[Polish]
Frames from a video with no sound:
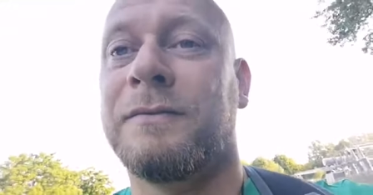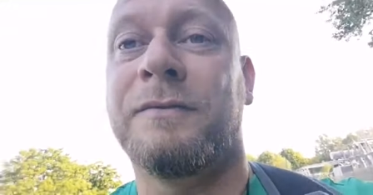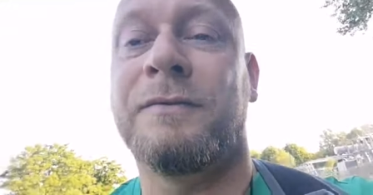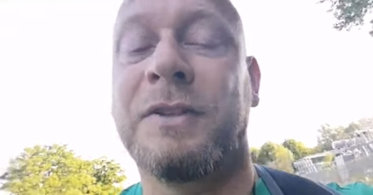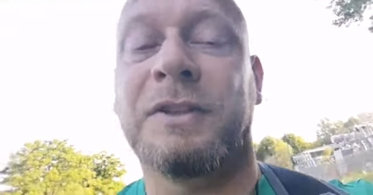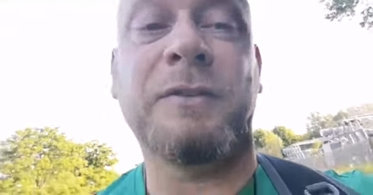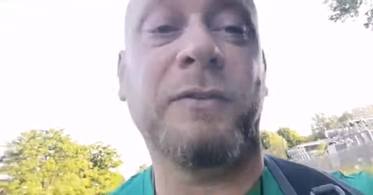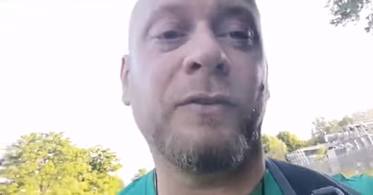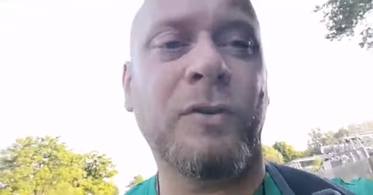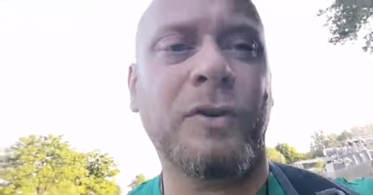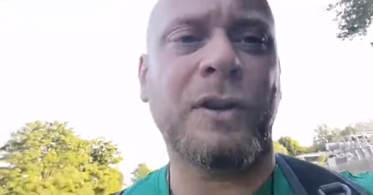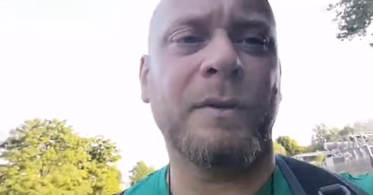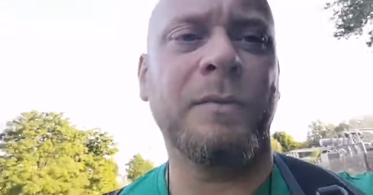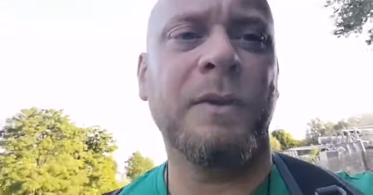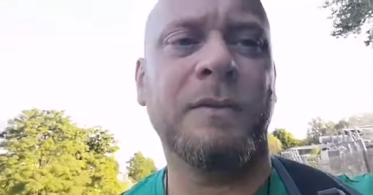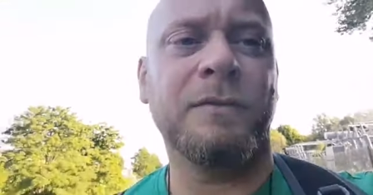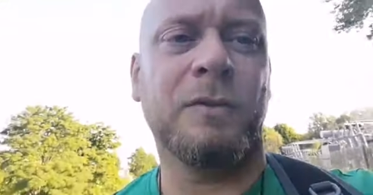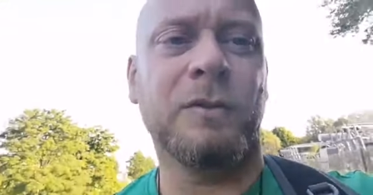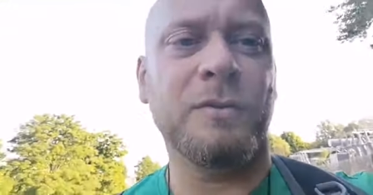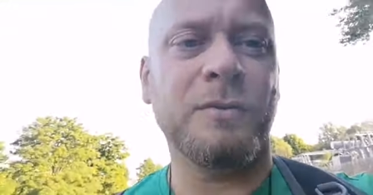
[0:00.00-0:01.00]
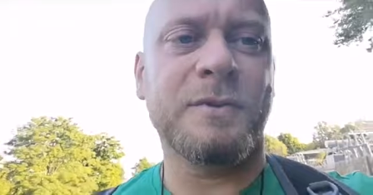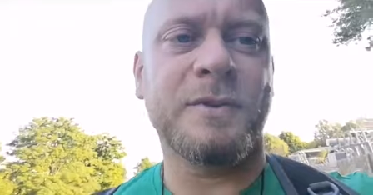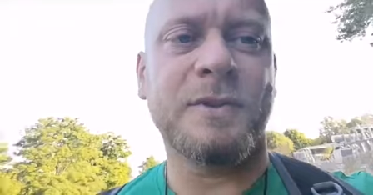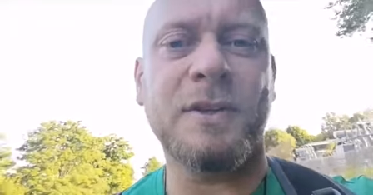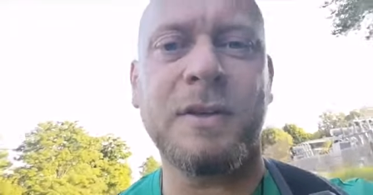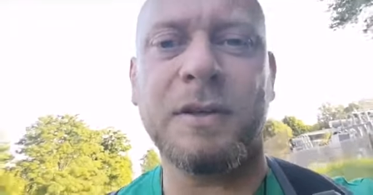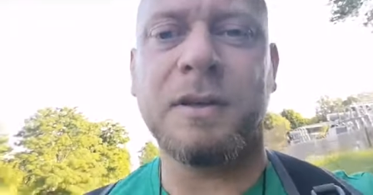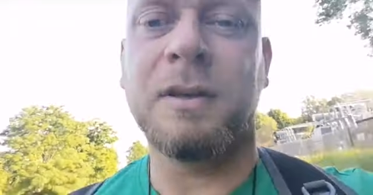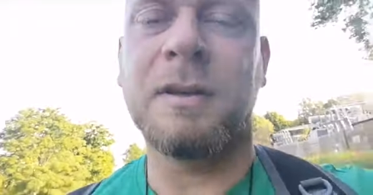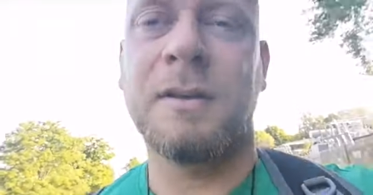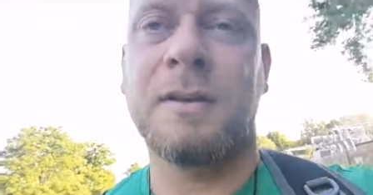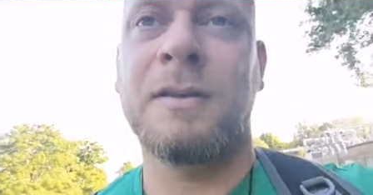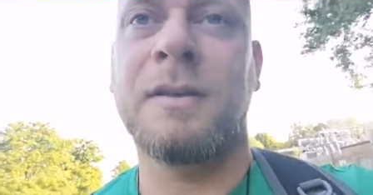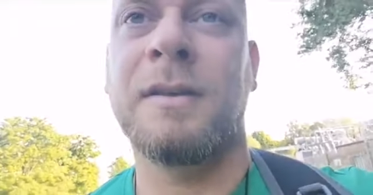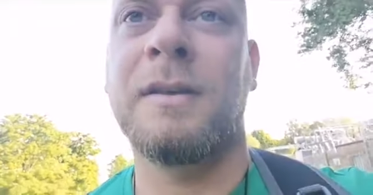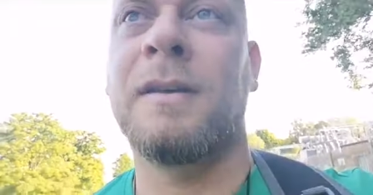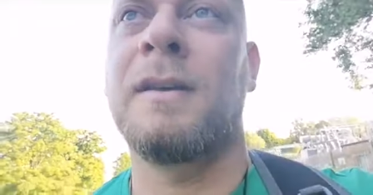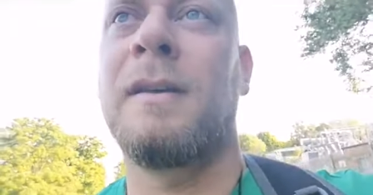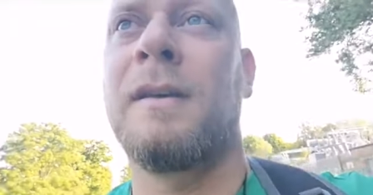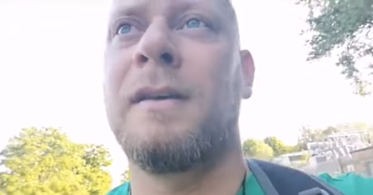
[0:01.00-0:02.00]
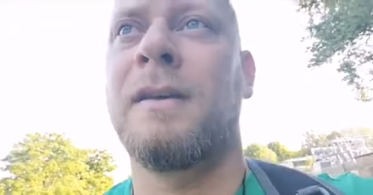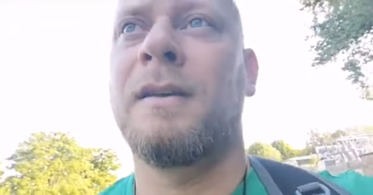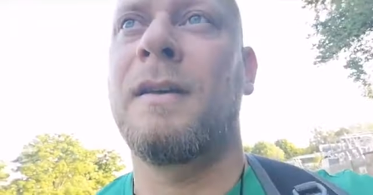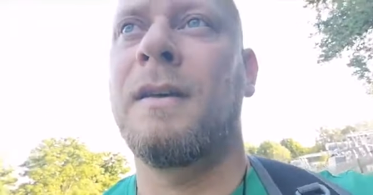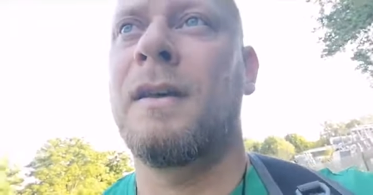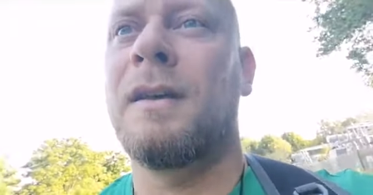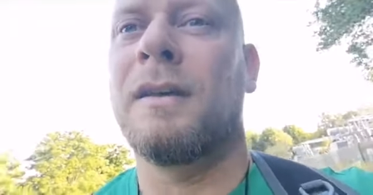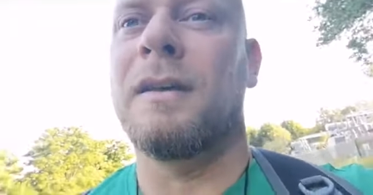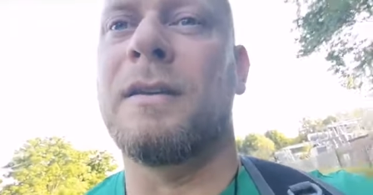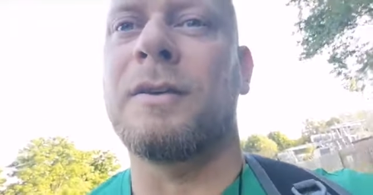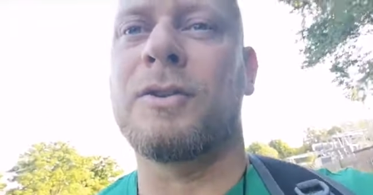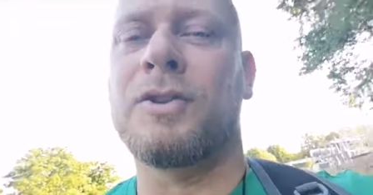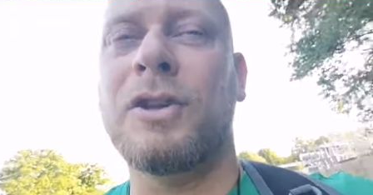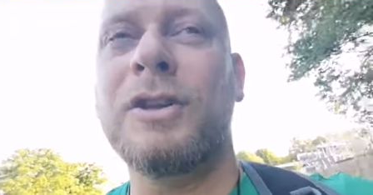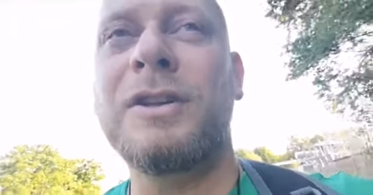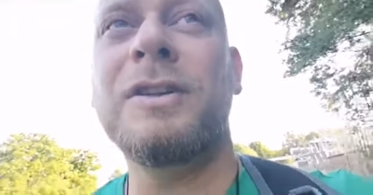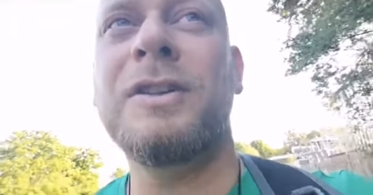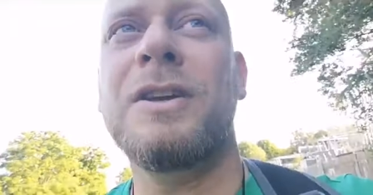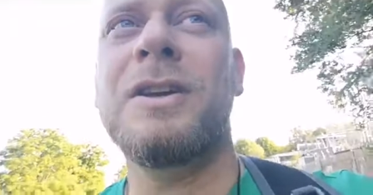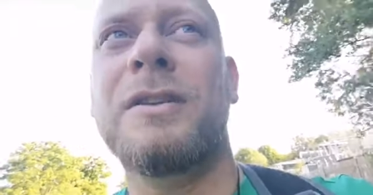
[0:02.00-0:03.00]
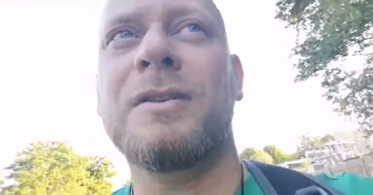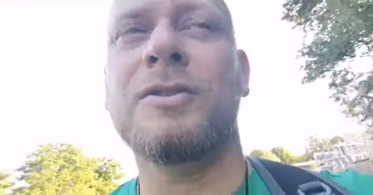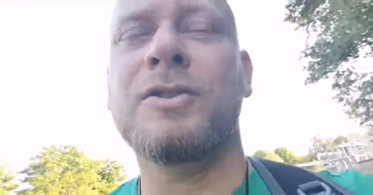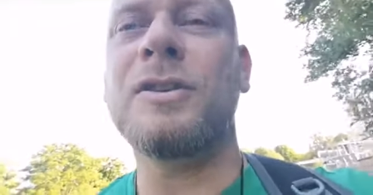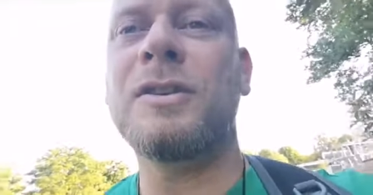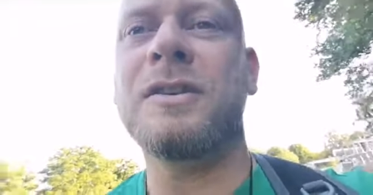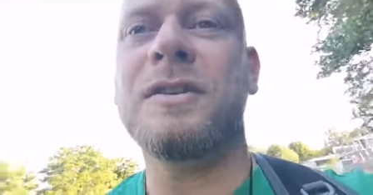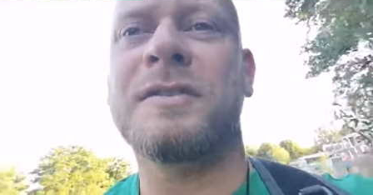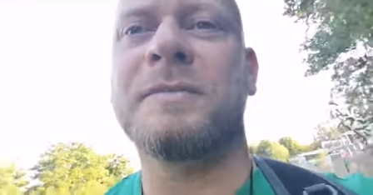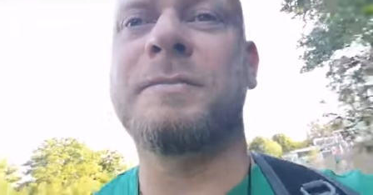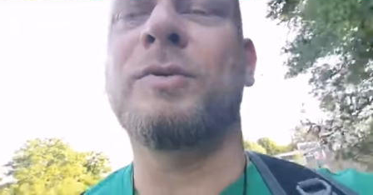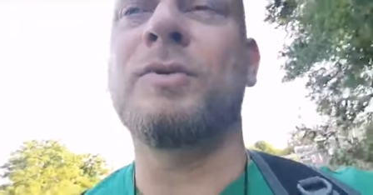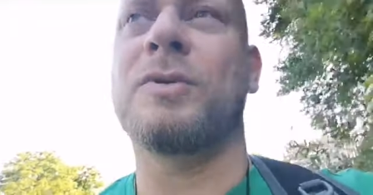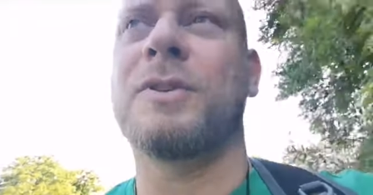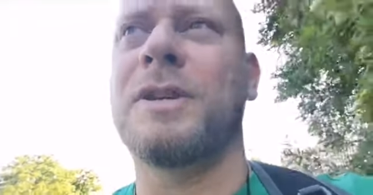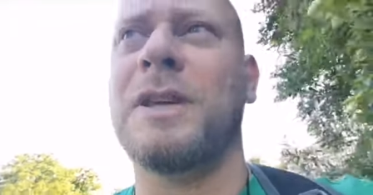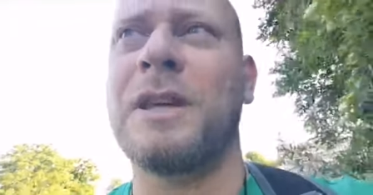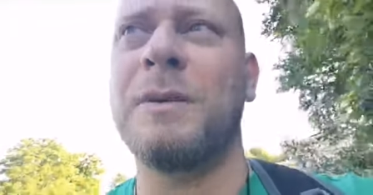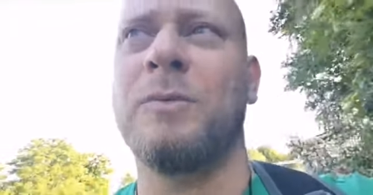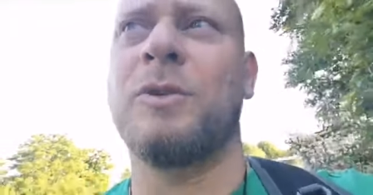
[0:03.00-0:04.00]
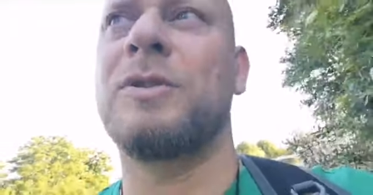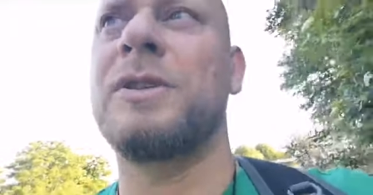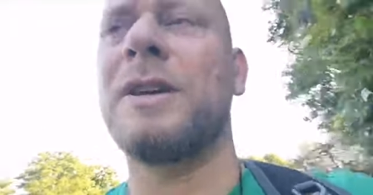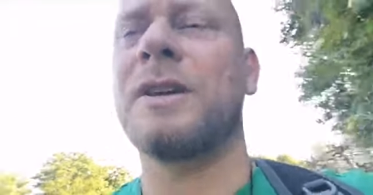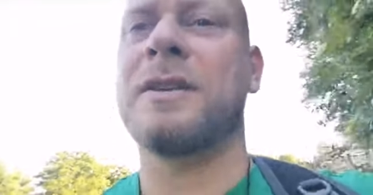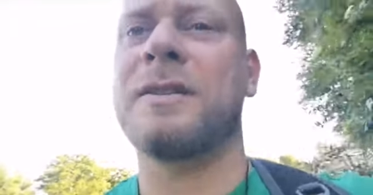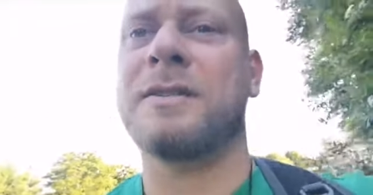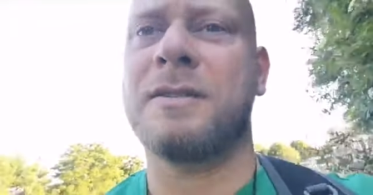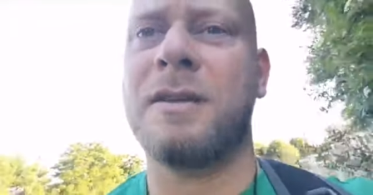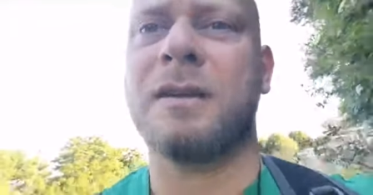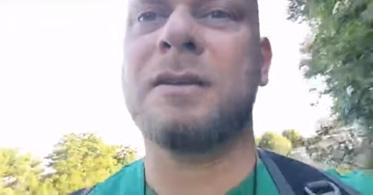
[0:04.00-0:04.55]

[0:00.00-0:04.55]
wytworem ewolucji? Jeżeli nie, jeżeli jest Bóg, kim On jest?